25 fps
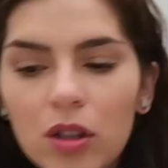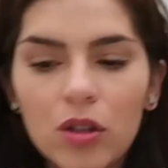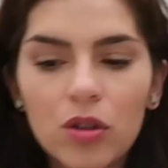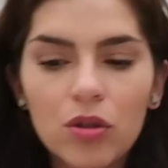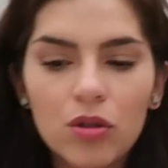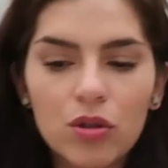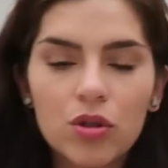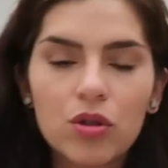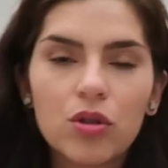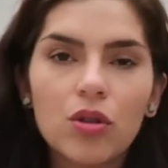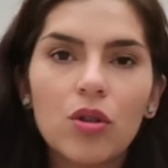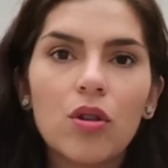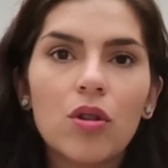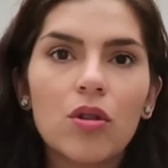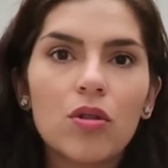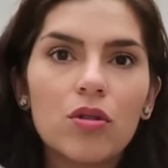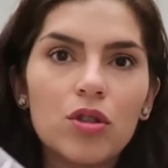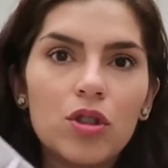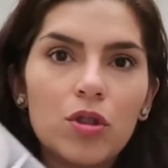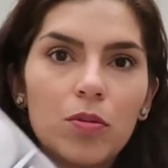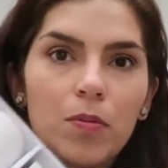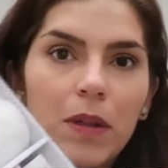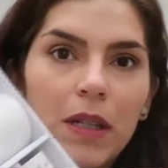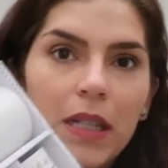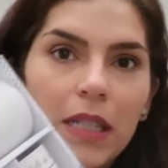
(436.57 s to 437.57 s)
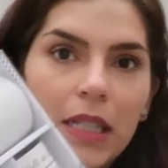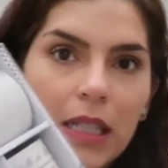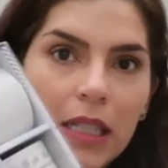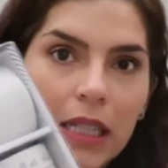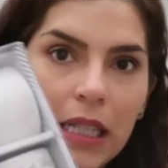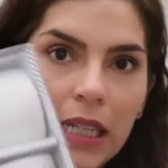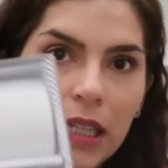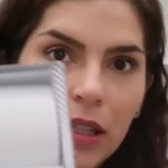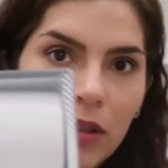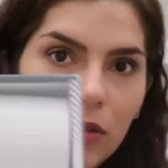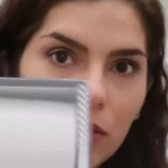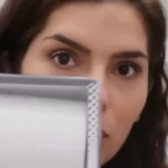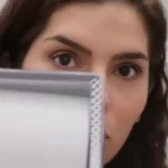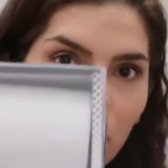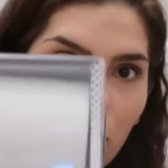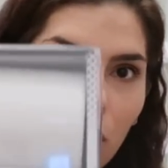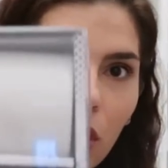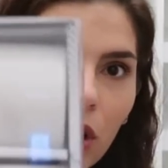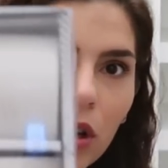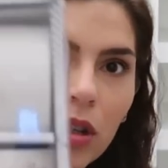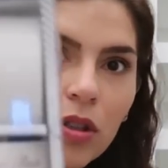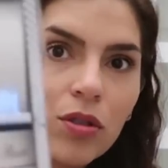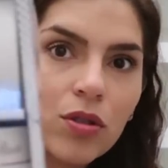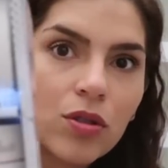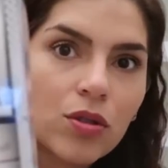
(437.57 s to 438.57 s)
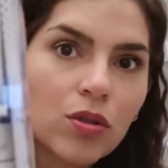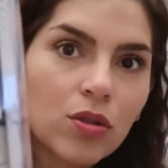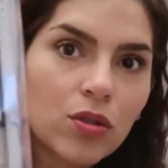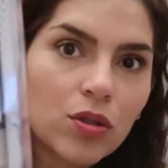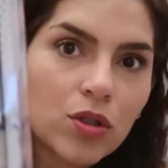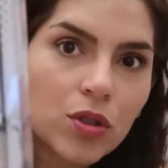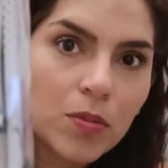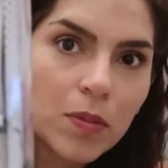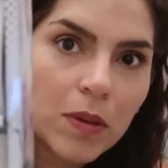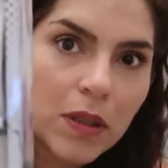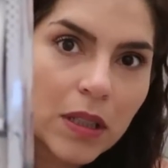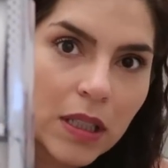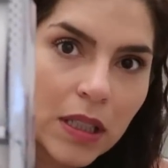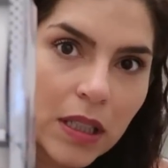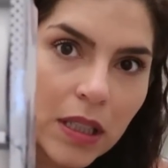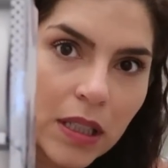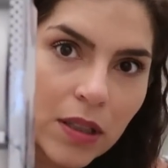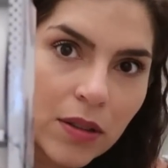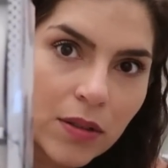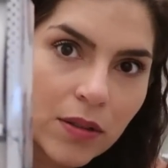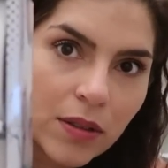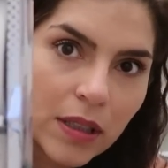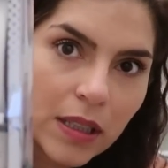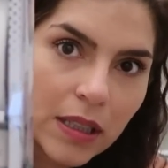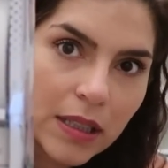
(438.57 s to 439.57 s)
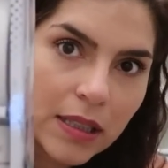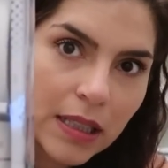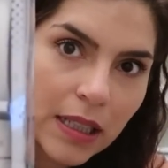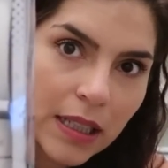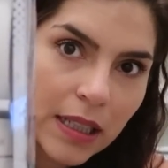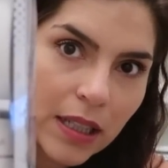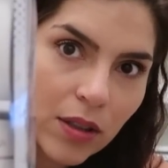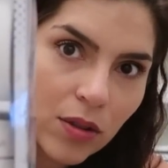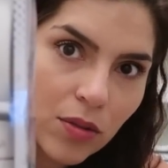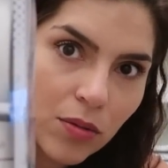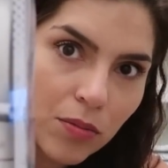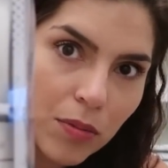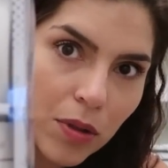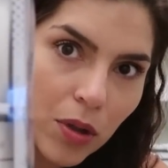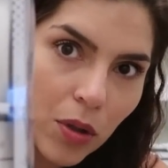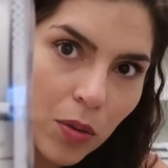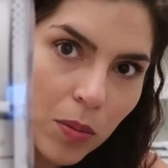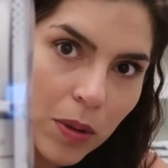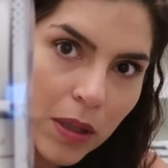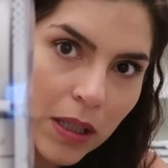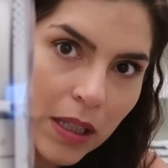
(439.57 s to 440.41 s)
E o jogo de banheiro. Olha o jogo de banheiro. Esse aqui é do meu